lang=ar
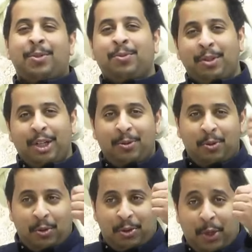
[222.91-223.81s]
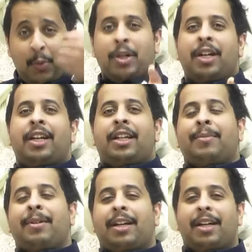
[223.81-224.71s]
ويسوي اللي
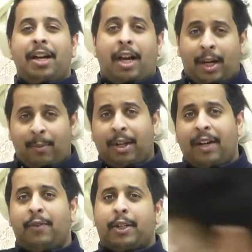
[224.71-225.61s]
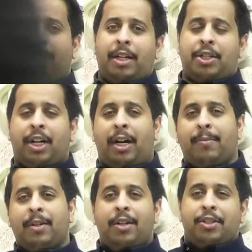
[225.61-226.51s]
يبيه اكرم ضيفك يا مال الشحم
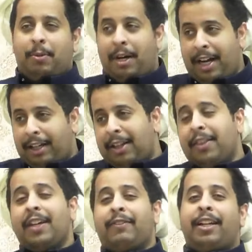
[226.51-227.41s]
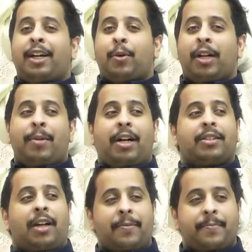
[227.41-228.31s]
سواء اخطا الضيف عليك ولا ما
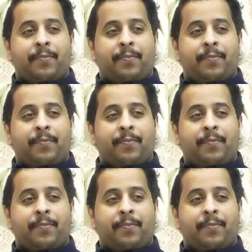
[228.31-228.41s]
اخطا